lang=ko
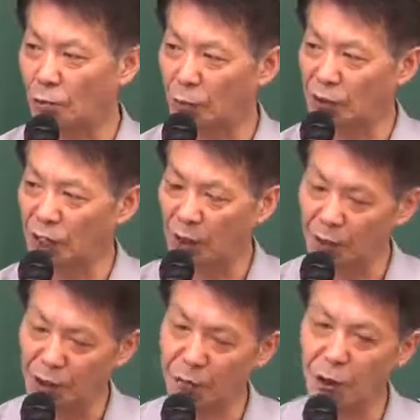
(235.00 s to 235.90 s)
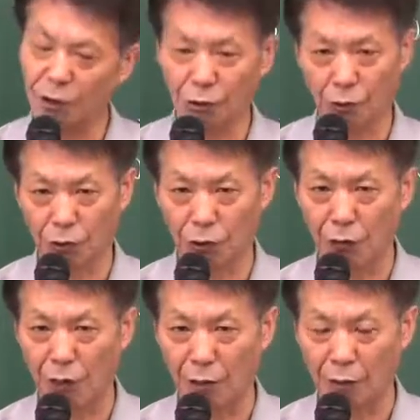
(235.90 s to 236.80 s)
보증 안 하면 임의적 등록
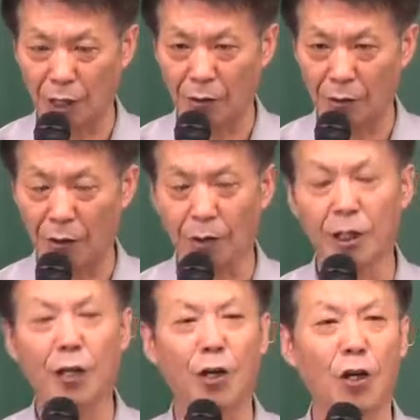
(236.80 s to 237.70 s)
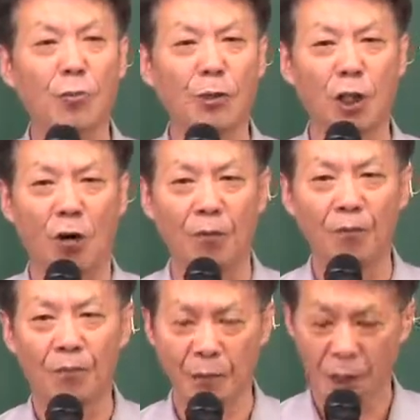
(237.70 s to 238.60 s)
취소 사유를하는 거예요. 그래서 여기 보셔.
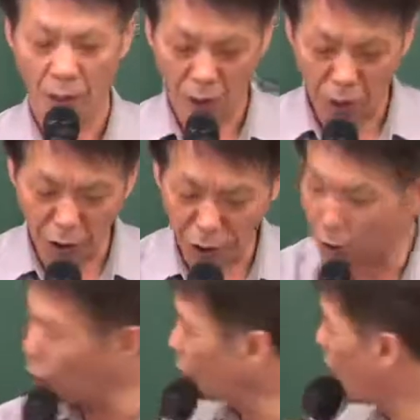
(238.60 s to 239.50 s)
거기 적혀 있는 게